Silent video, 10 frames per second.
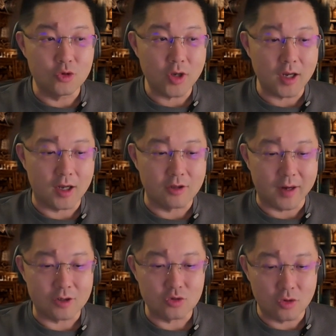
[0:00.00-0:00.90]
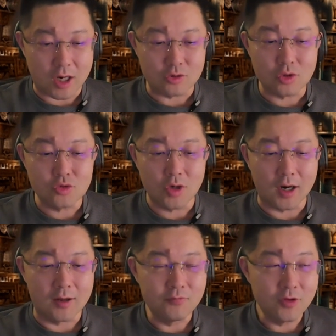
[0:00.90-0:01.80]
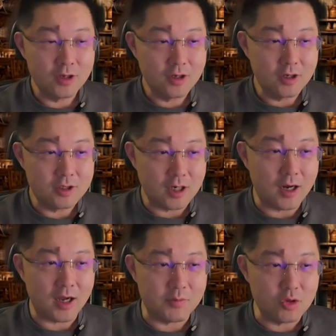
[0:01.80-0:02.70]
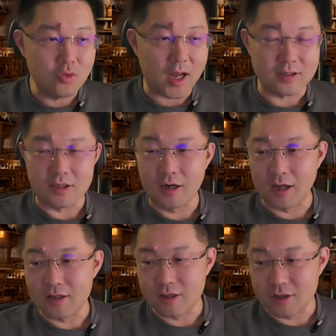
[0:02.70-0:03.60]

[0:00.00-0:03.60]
不对了，对吧？说话说错了，伤害民族感情了，